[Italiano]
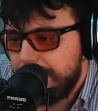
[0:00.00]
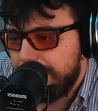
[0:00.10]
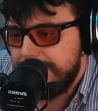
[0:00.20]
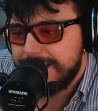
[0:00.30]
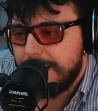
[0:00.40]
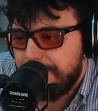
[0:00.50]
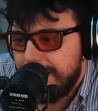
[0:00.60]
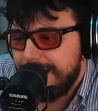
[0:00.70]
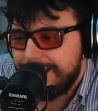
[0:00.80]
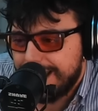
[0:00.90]
mi mise le
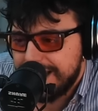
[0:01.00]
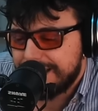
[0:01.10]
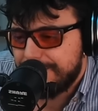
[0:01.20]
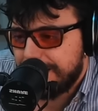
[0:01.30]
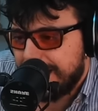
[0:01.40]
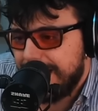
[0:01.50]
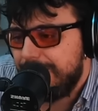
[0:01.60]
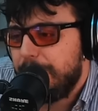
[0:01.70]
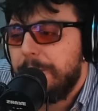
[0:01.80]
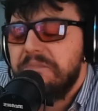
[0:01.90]
palle in testa perché
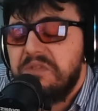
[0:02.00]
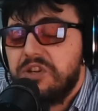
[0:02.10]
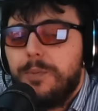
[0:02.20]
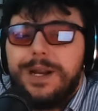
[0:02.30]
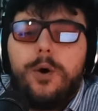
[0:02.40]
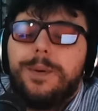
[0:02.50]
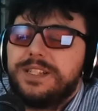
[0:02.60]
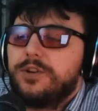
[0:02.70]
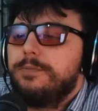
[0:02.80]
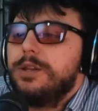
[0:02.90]
io dicevo ma no, ma
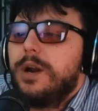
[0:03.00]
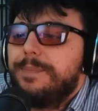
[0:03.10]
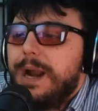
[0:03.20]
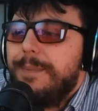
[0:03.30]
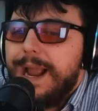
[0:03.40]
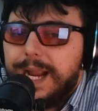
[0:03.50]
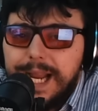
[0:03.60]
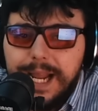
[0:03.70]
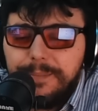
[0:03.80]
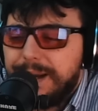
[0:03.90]
secondo me non aprirà mai un
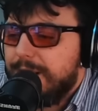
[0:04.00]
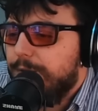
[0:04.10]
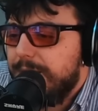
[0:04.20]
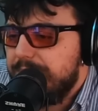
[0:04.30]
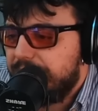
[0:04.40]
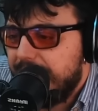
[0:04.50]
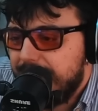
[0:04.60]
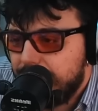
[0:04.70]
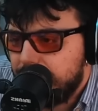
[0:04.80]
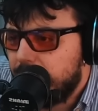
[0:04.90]
canale, perché dovrebbe
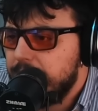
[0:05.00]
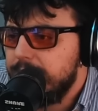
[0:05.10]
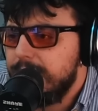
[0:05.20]
farlo, no?